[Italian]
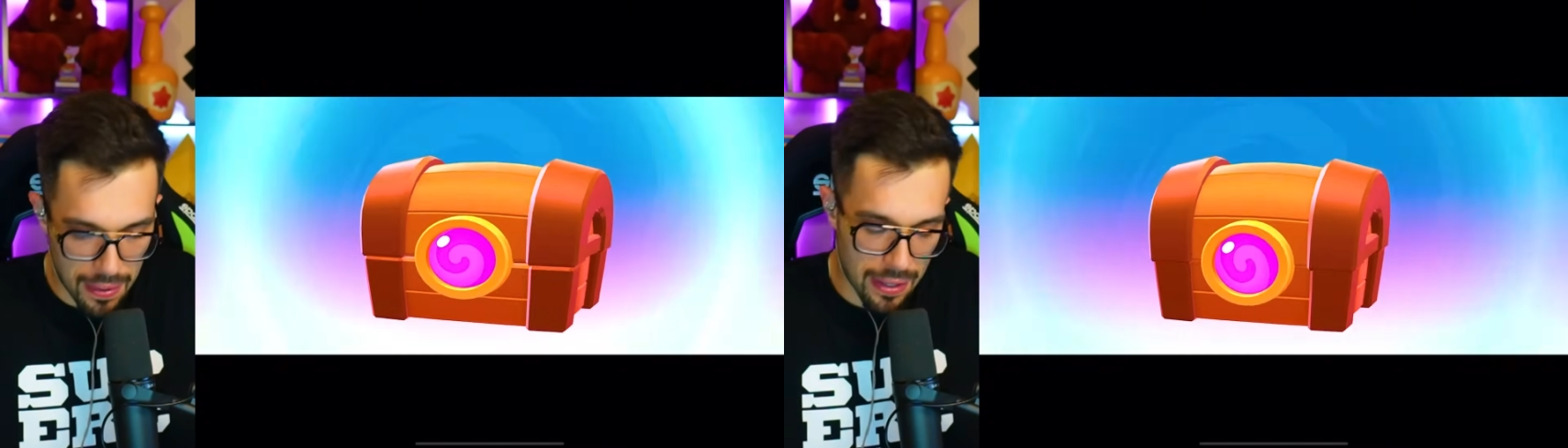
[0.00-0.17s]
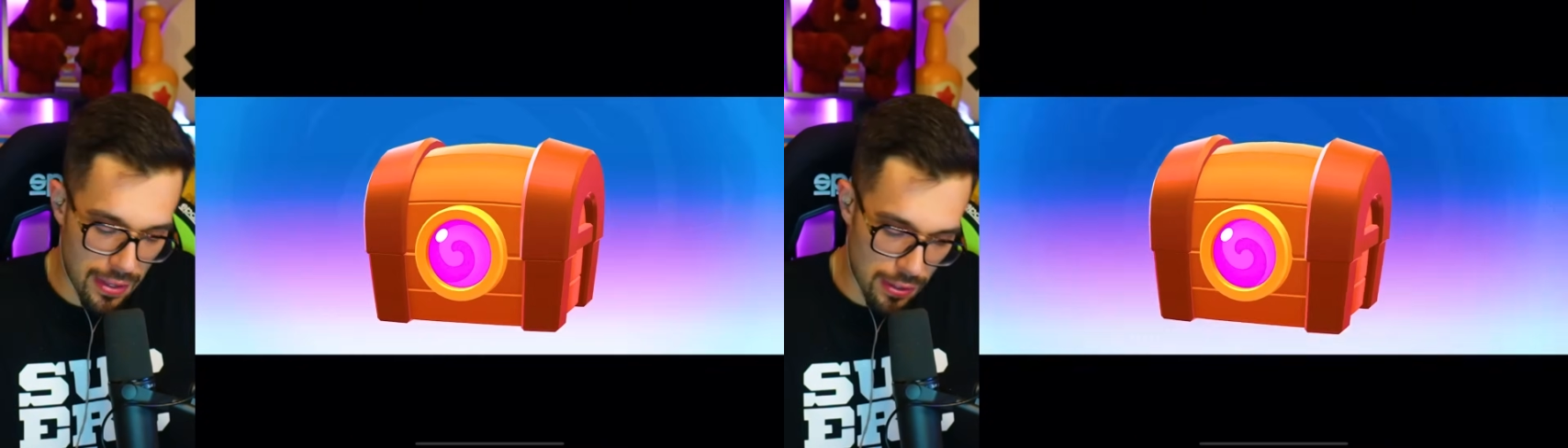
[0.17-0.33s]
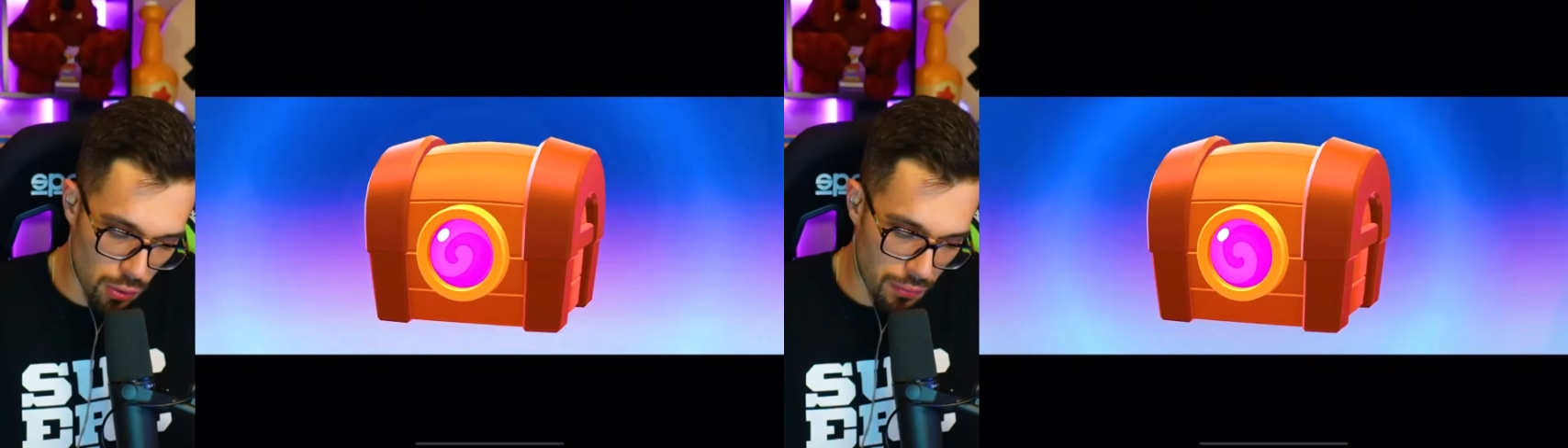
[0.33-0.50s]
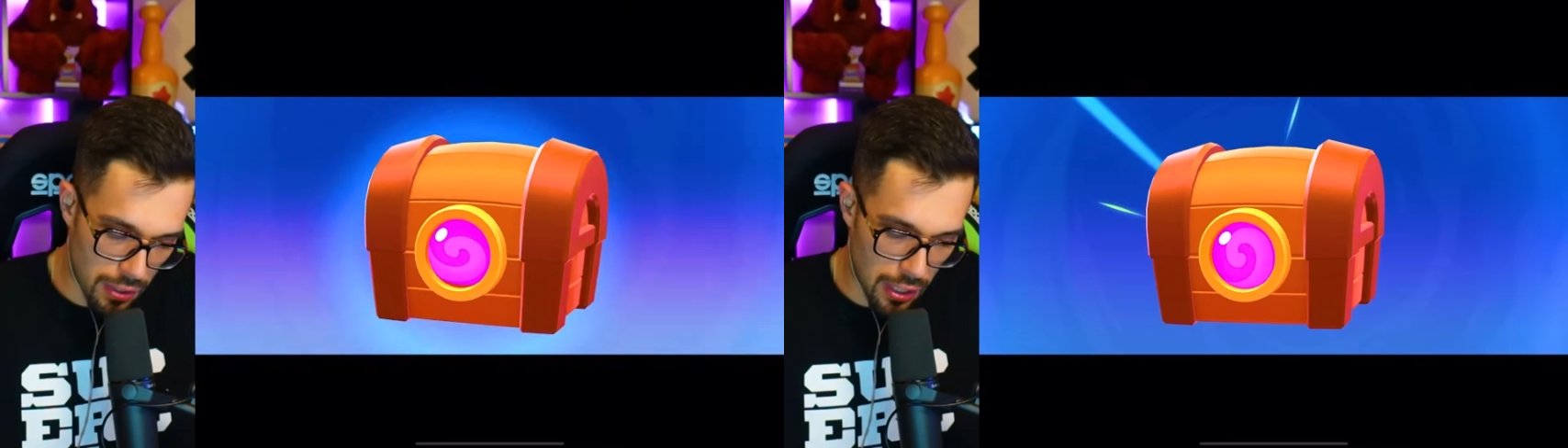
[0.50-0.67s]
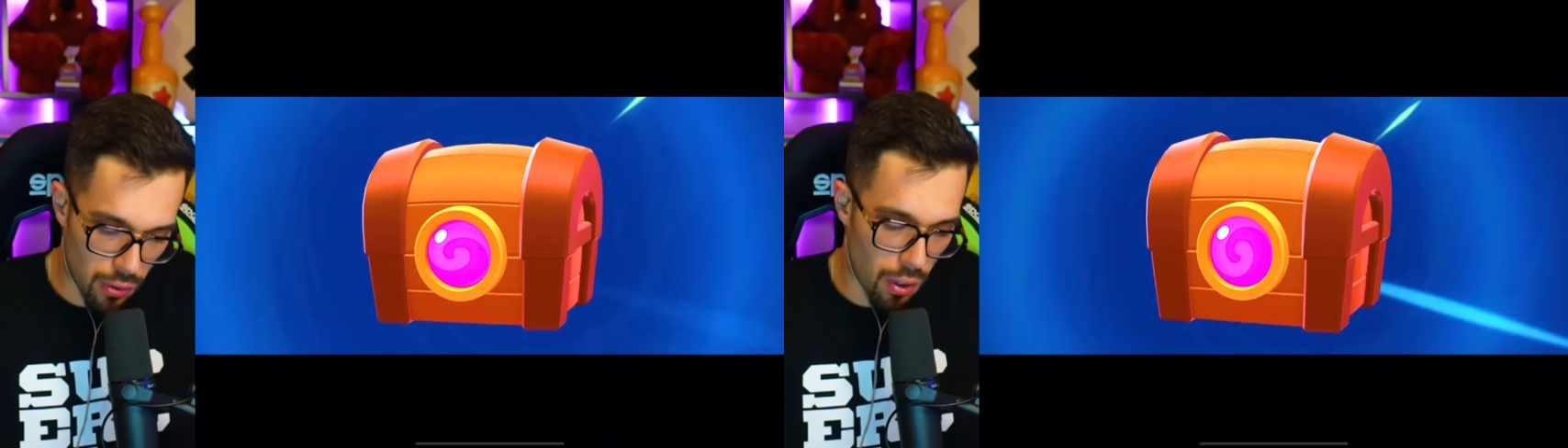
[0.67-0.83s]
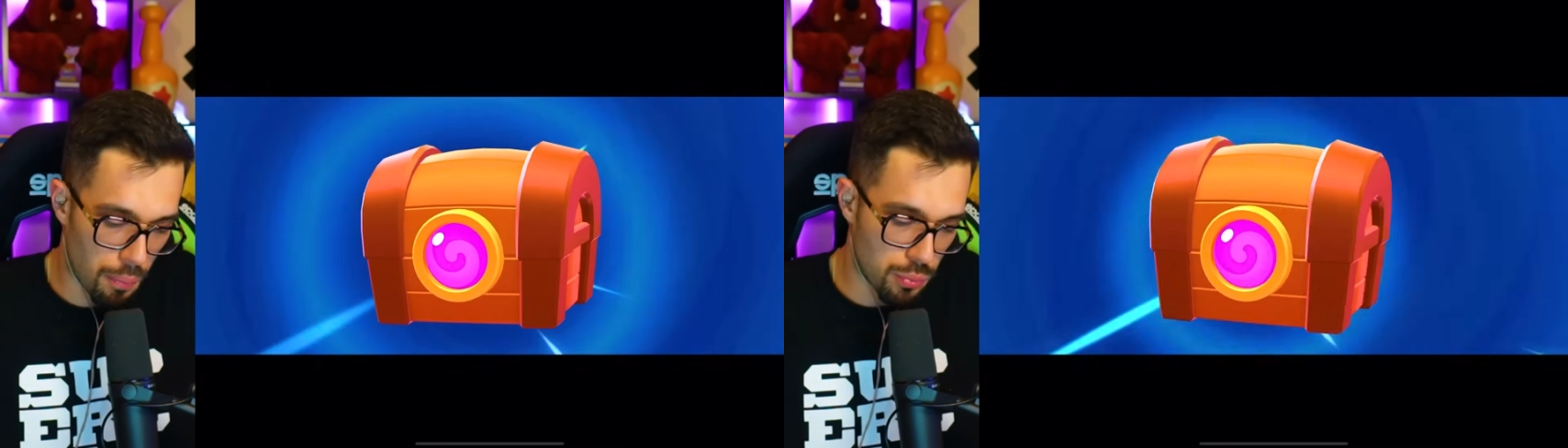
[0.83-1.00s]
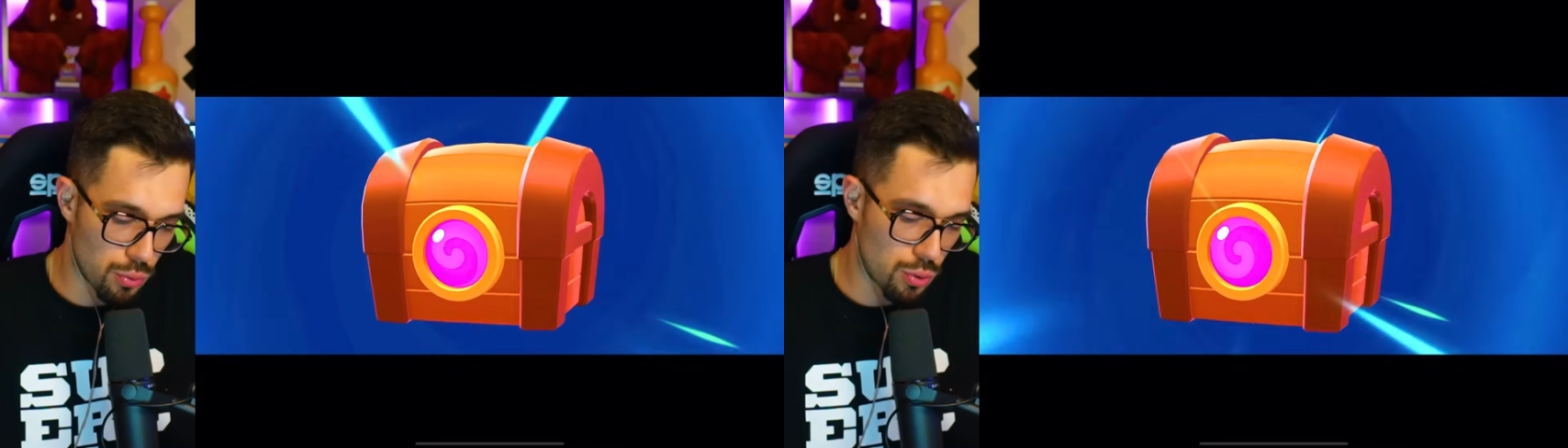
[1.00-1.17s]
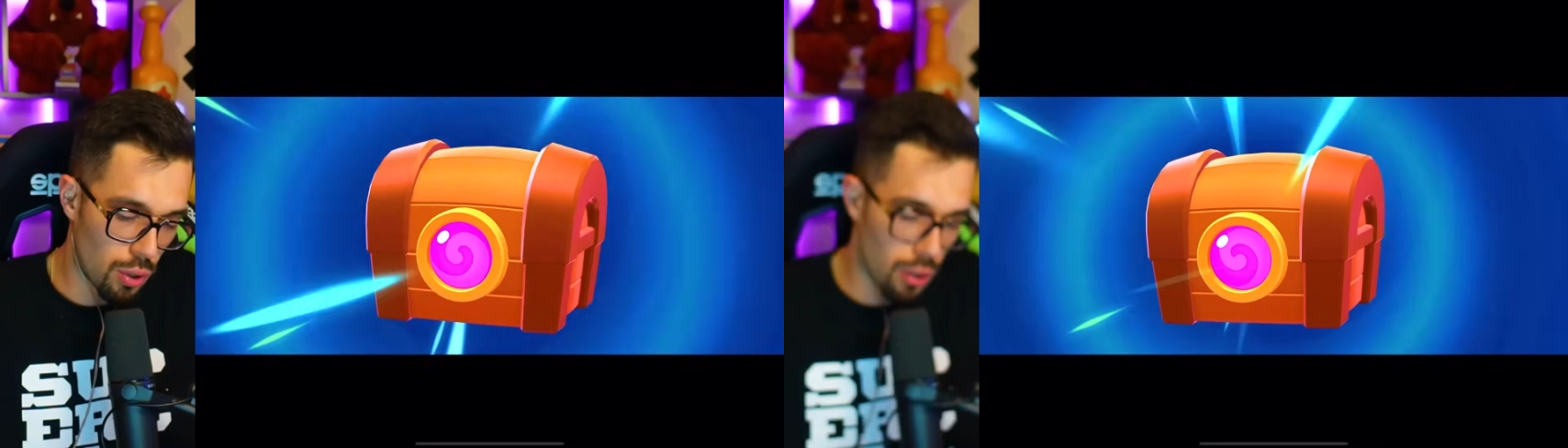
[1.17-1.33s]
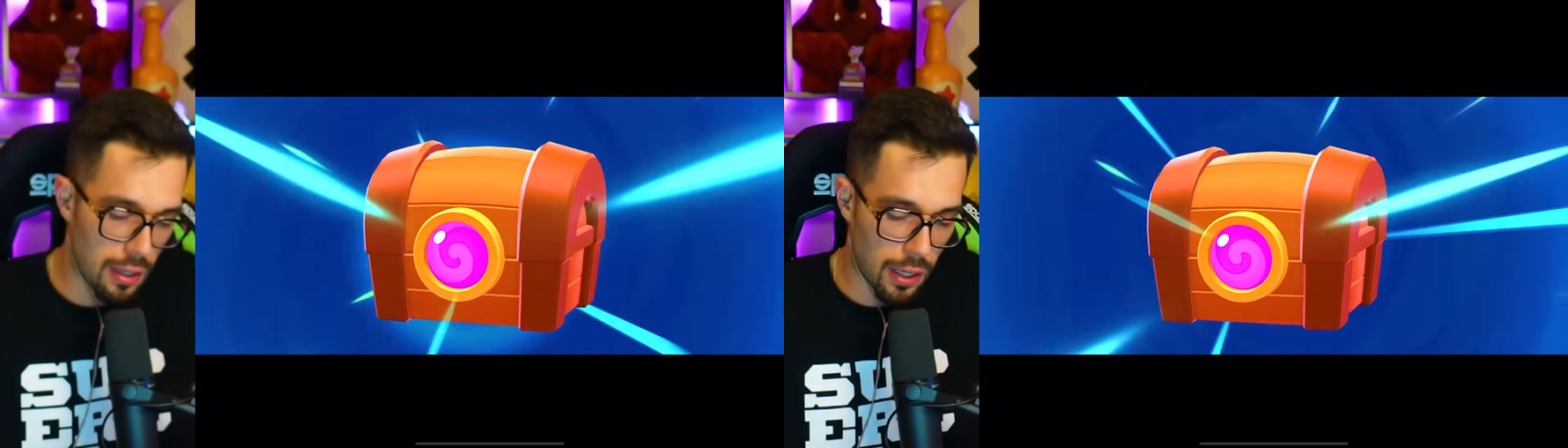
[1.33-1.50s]
e adesso vi dico
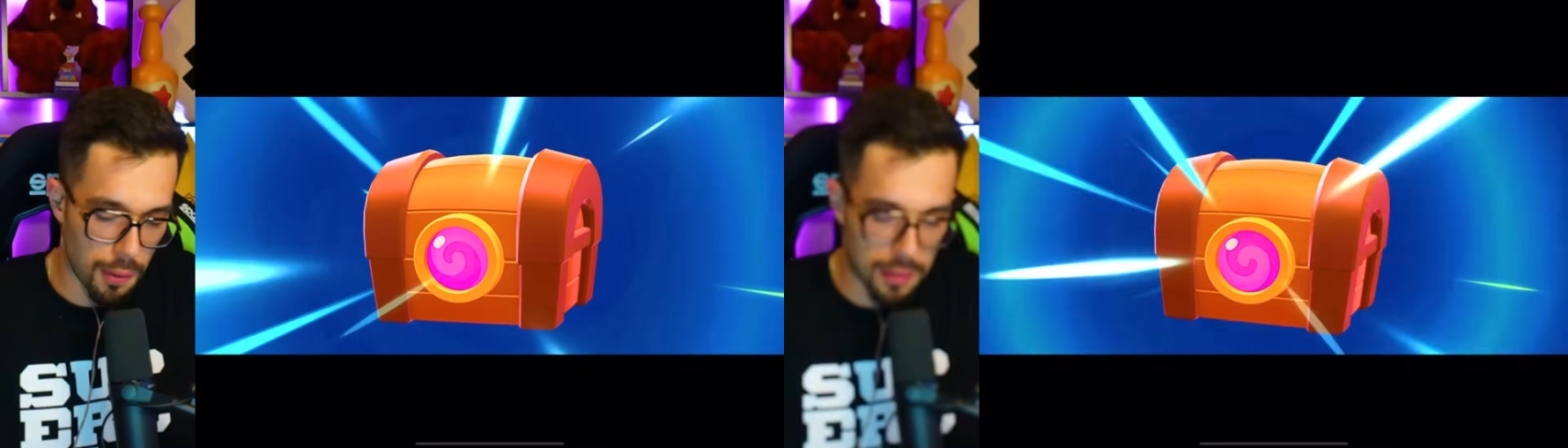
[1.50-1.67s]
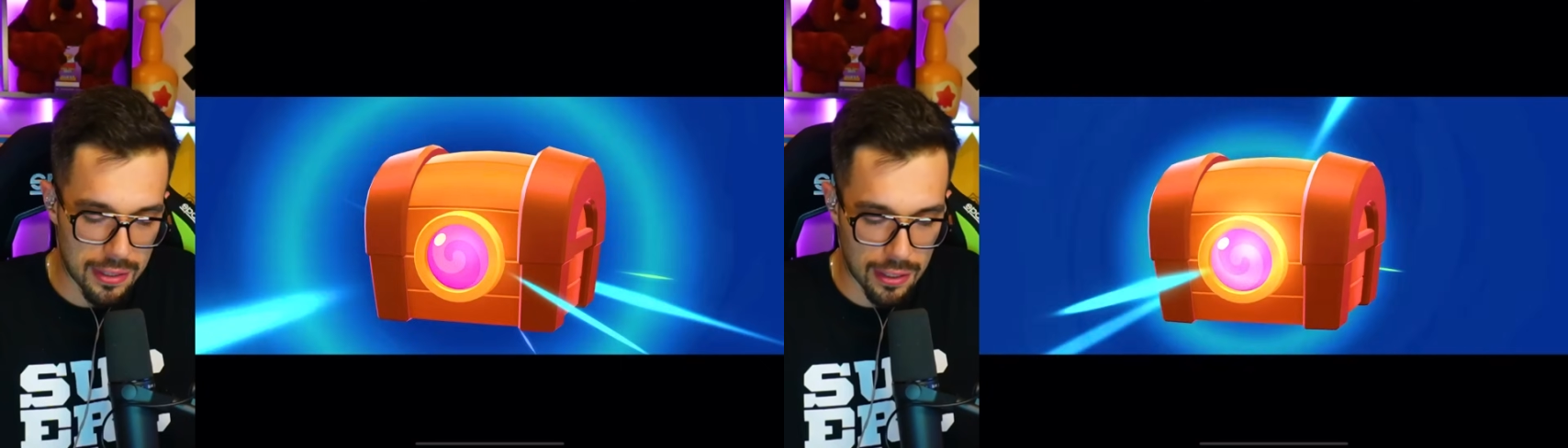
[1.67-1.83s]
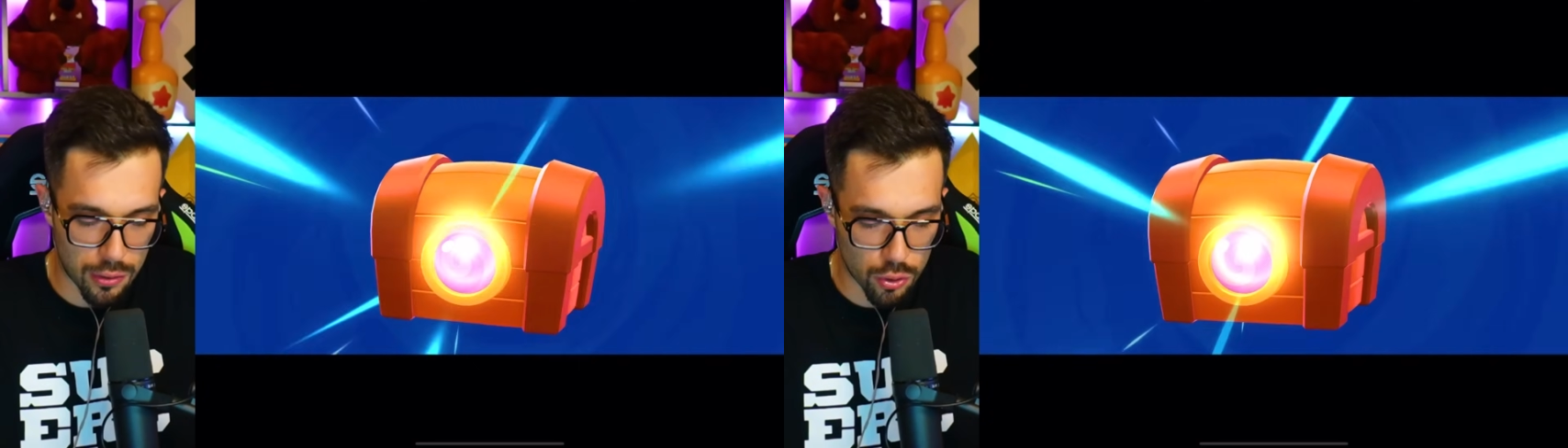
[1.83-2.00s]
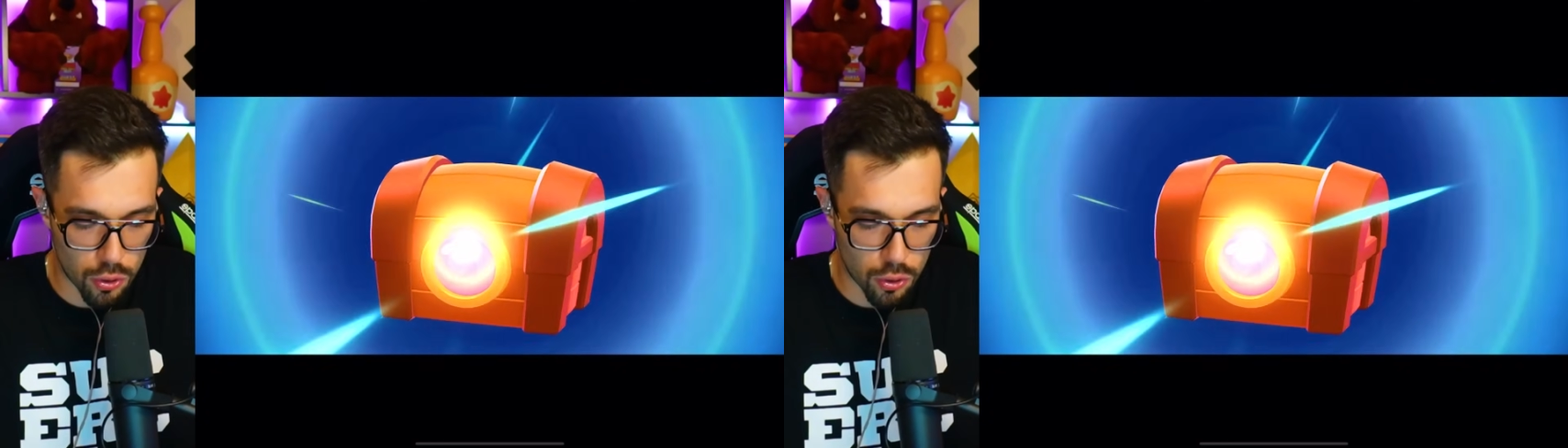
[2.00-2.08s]
appunto la robetta che ho